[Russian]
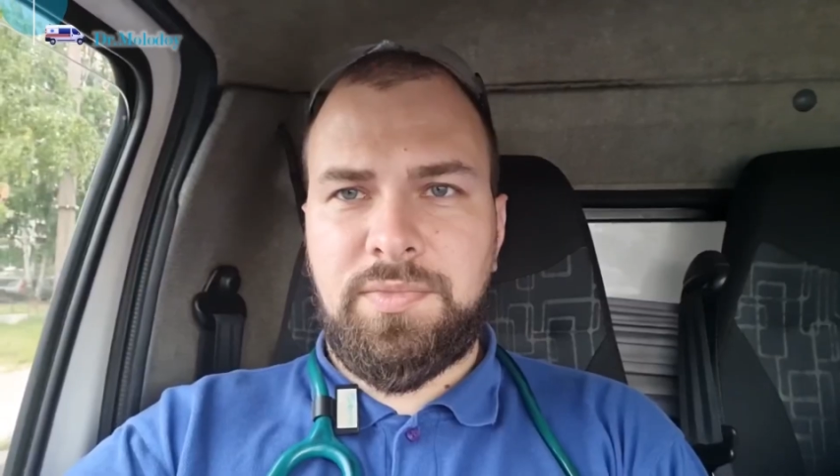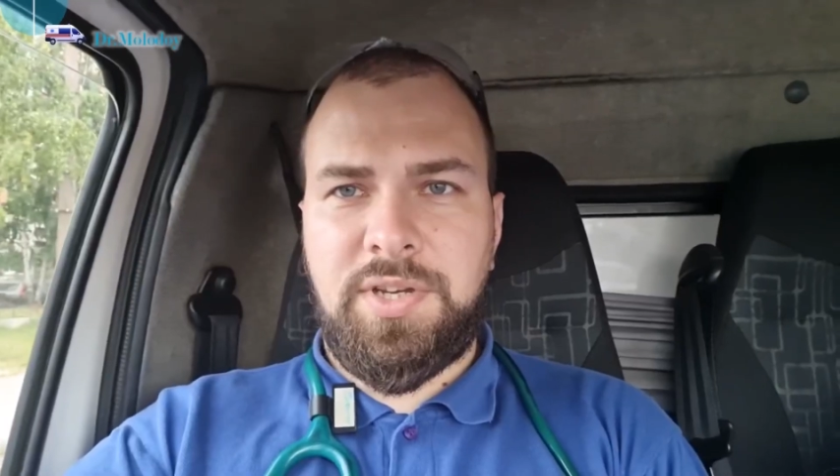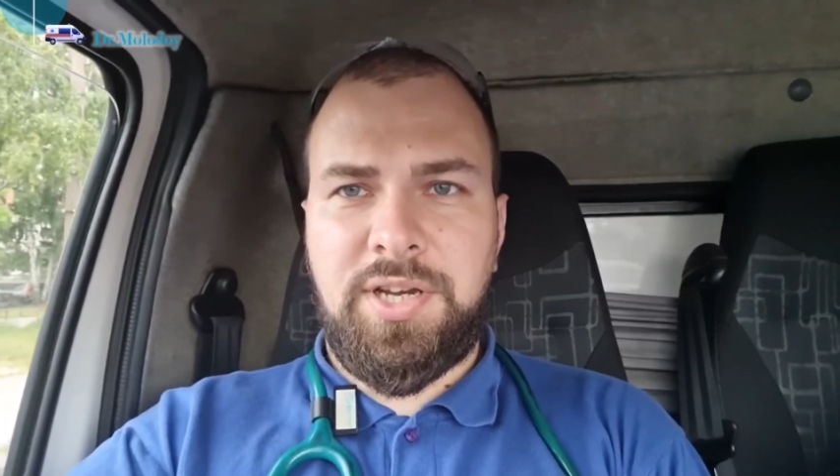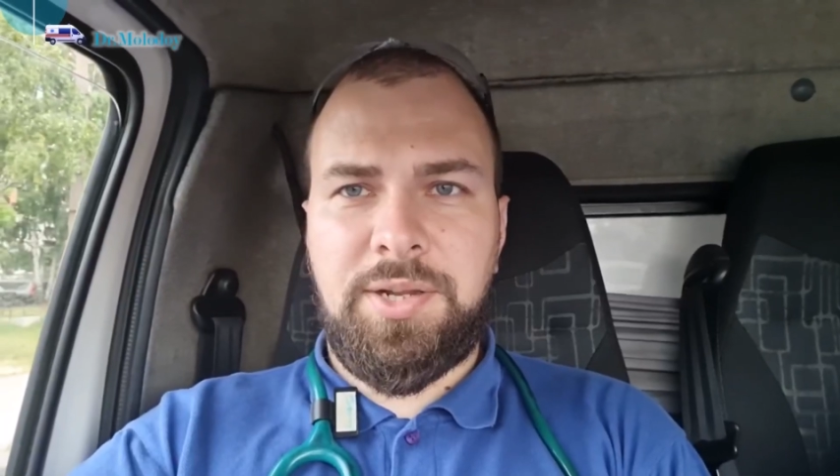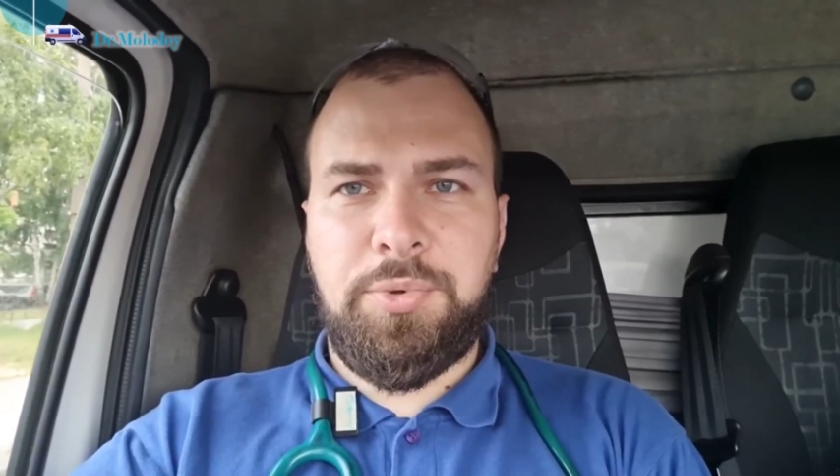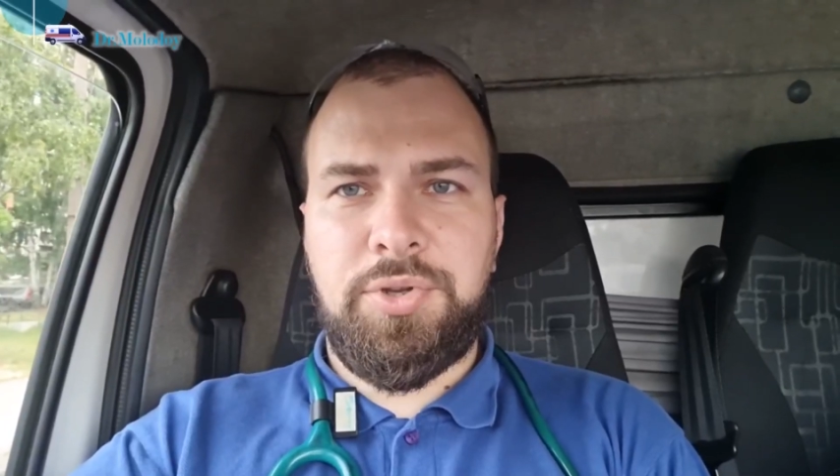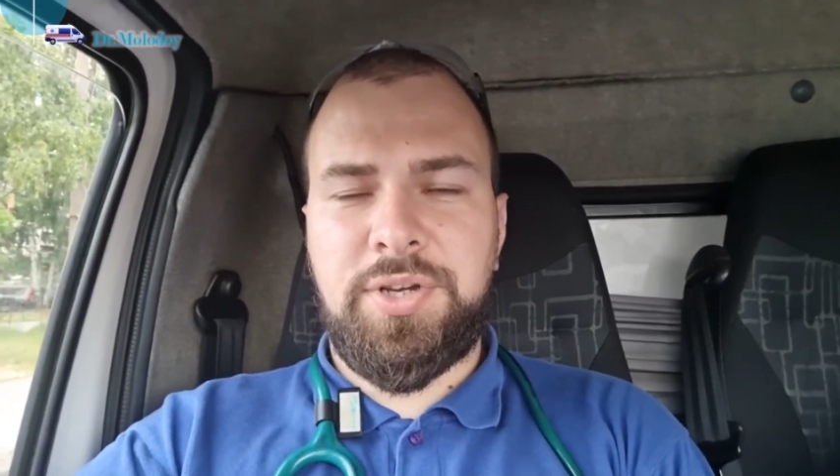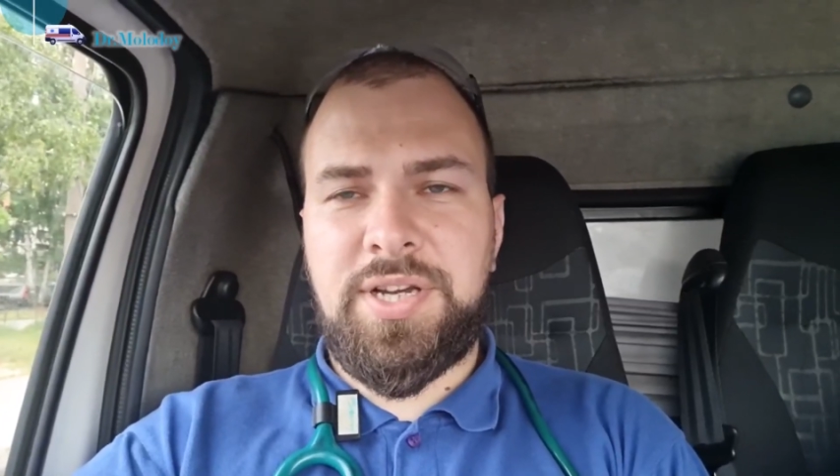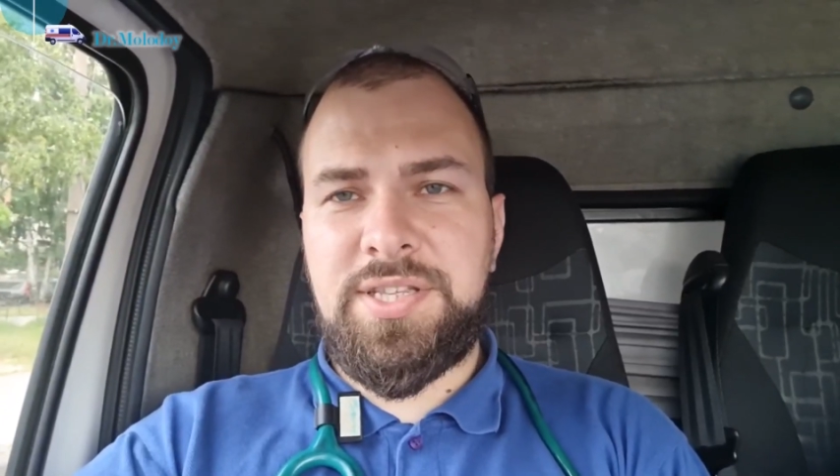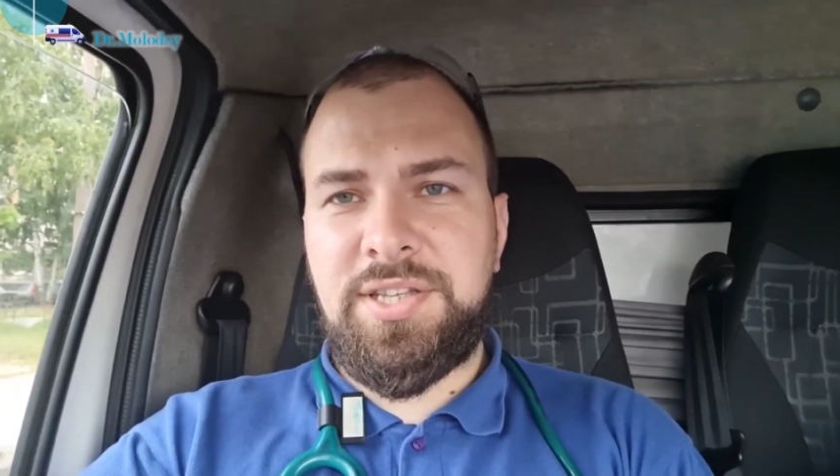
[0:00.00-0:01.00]

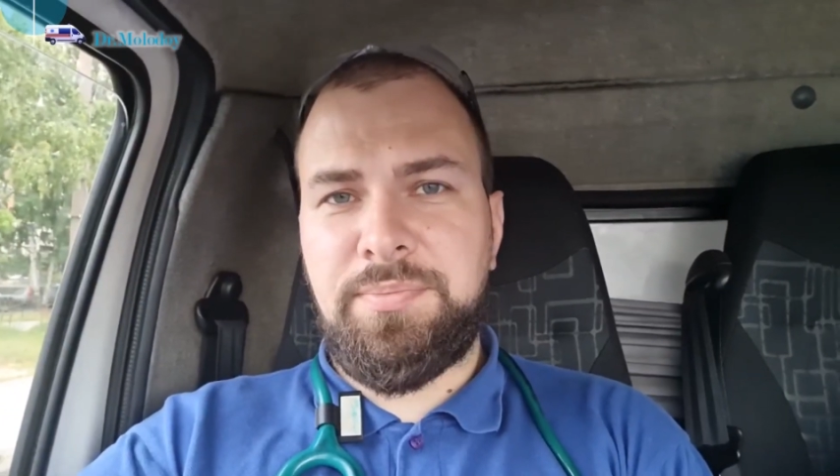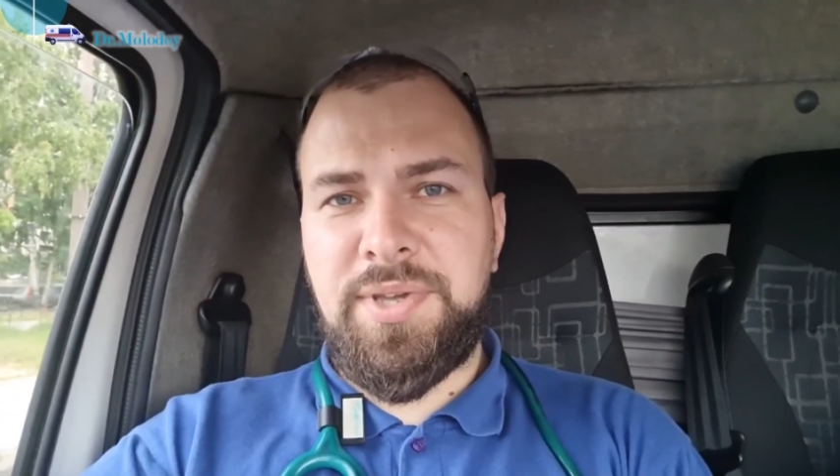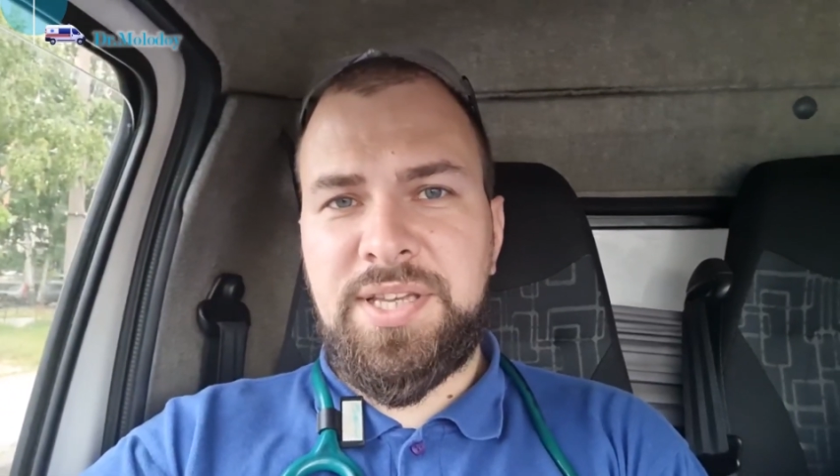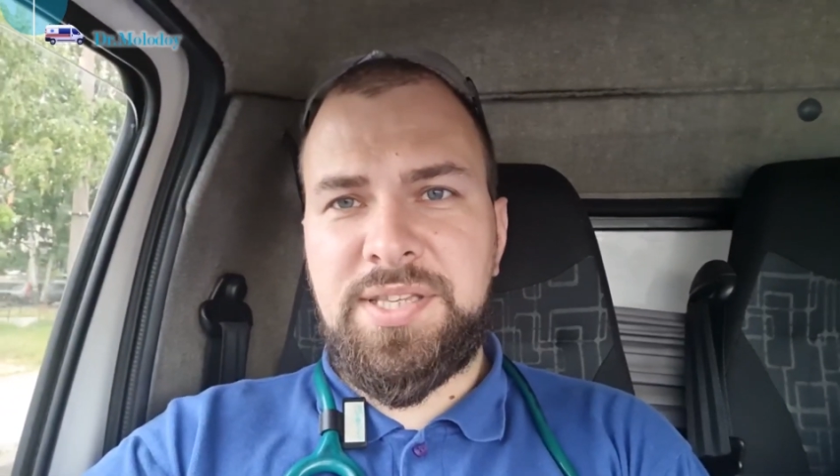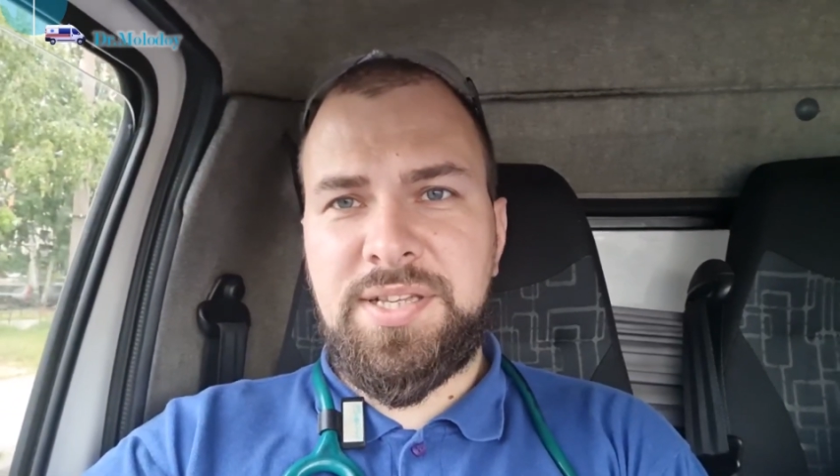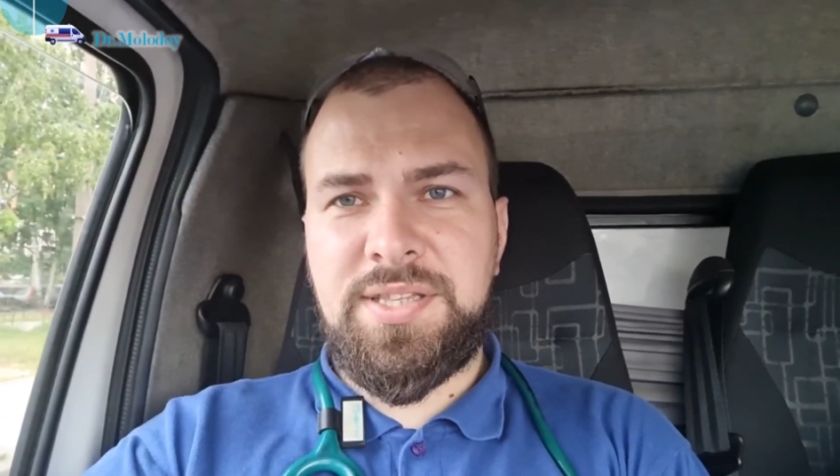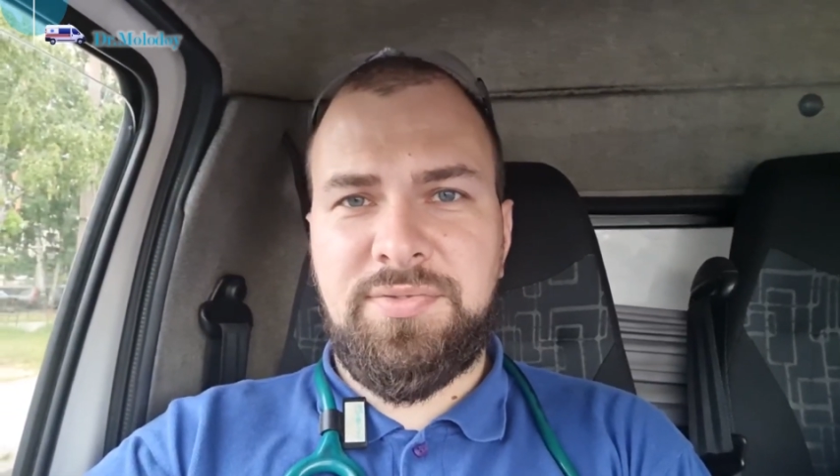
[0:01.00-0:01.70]
Ребенок один месяц,